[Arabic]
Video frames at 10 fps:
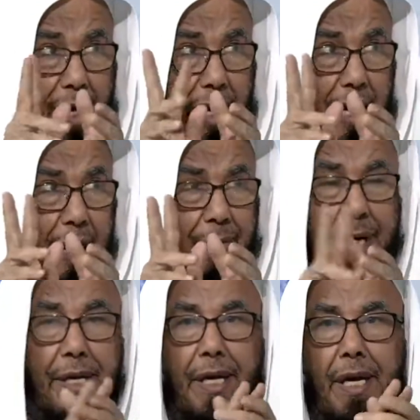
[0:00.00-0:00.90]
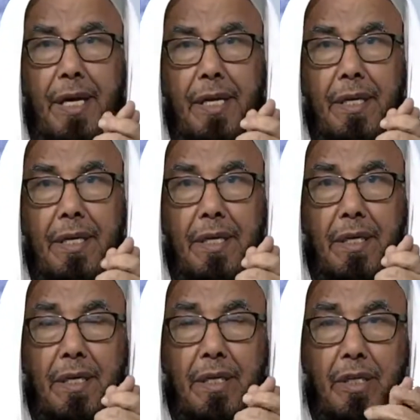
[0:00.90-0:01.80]
لها معنيين
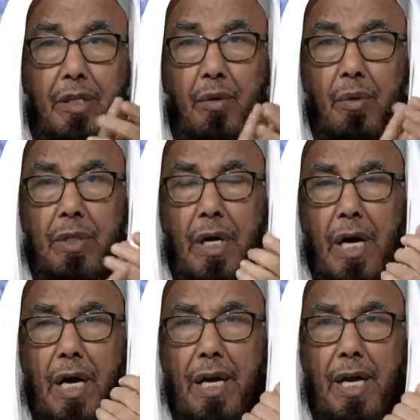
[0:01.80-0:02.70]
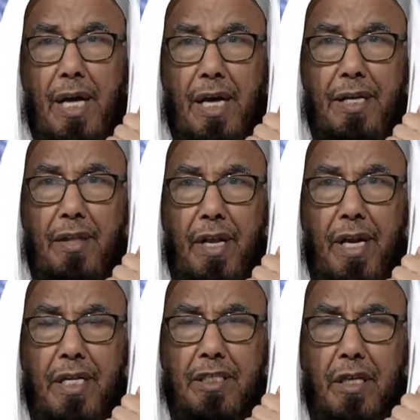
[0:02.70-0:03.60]
دون طهارة الحدث
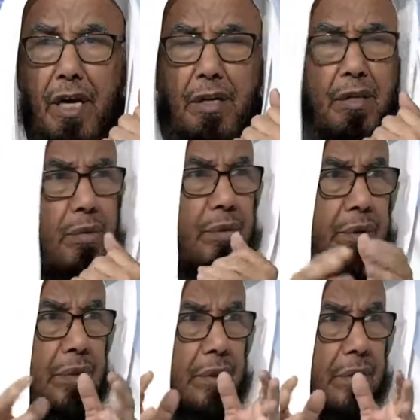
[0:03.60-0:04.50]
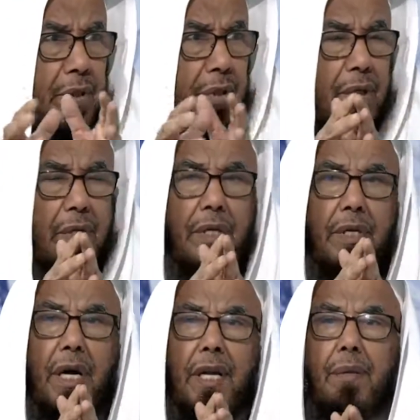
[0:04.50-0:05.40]
الأصغر يجوز نعم
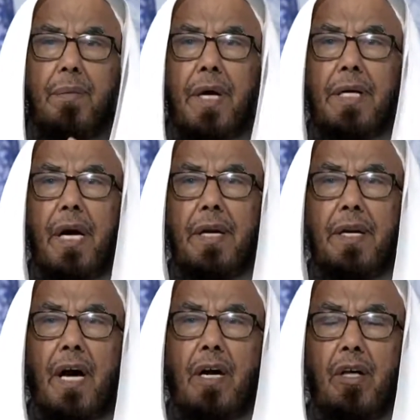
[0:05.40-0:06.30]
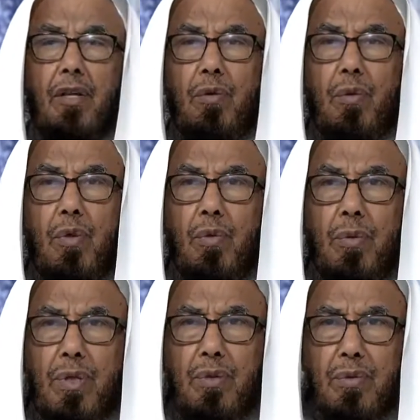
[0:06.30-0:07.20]
يعني إذا كان ناقض الوضوء
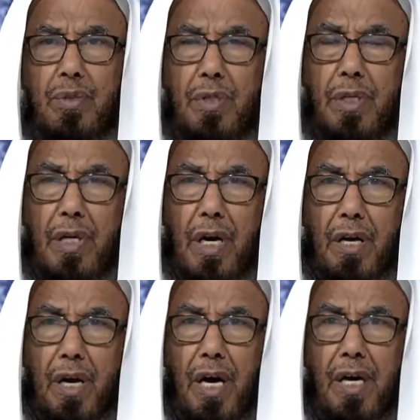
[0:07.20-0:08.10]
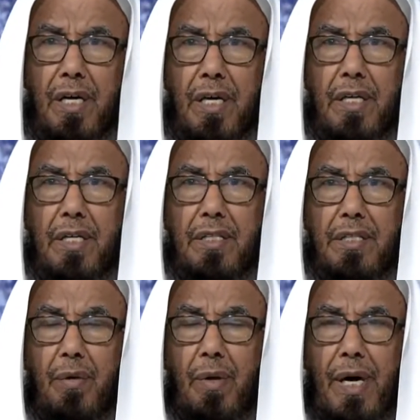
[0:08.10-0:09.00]
يجوز أنه يقرأ
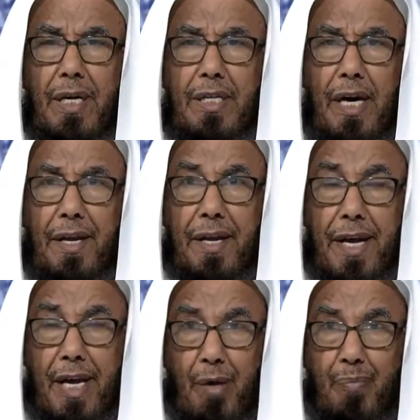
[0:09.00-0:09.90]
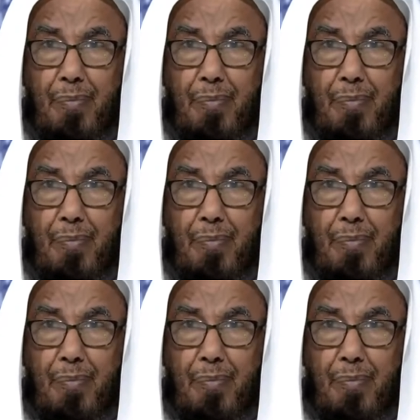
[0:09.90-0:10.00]
سواء كان غيب